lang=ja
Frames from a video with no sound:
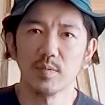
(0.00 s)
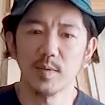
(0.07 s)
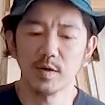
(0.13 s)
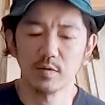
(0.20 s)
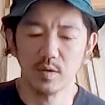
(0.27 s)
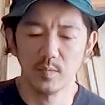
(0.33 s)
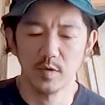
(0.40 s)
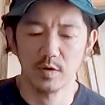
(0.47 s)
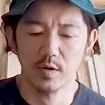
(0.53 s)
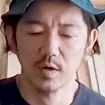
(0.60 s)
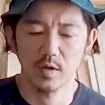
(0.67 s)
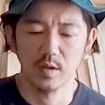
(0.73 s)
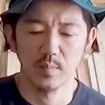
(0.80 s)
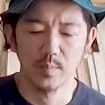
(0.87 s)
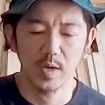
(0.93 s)
とかスペックで見る
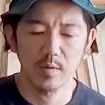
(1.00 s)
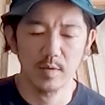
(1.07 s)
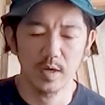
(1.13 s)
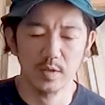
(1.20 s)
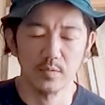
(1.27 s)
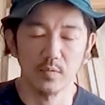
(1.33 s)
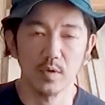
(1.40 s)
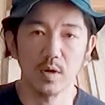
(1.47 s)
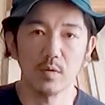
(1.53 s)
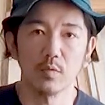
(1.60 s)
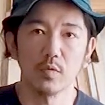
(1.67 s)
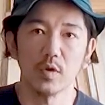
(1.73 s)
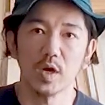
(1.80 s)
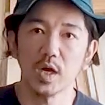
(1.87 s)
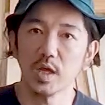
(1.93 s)
限り、パワーとかこ
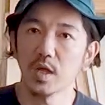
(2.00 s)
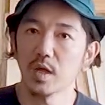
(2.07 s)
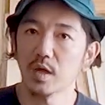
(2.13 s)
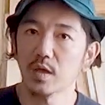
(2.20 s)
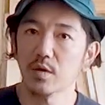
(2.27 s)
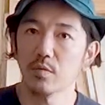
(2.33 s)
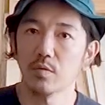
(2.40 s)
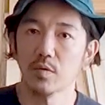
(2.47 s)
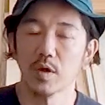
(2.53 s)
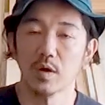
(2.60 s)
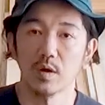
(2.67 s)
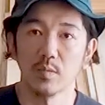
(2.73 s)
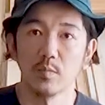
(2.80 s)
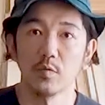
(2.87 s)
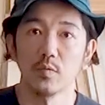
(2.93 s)
の開閉機構なん
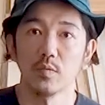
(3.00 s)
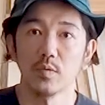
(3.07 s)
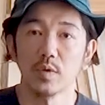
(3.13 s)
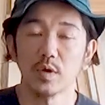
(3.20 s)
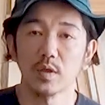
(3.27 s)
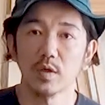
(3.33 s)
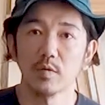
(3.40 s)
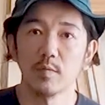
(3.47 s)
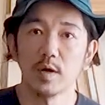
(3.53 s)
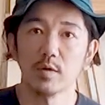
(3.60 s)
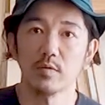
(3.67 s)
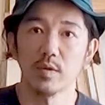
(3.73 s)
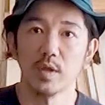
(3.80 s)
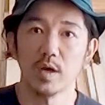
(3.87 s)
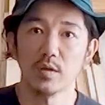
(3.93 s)
かもなかなか悪
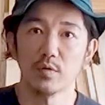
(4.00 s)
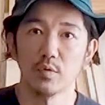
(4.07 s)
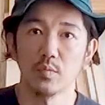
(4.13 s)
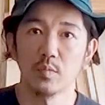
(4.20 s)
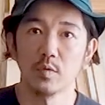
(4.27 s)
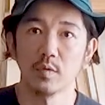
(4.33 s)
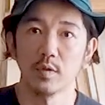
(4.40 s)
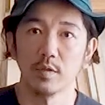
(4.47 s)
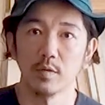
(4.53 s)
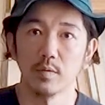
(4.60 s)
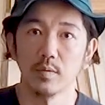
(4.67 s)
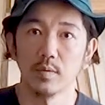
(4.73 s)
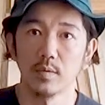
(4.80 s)
くないと思うんですよ。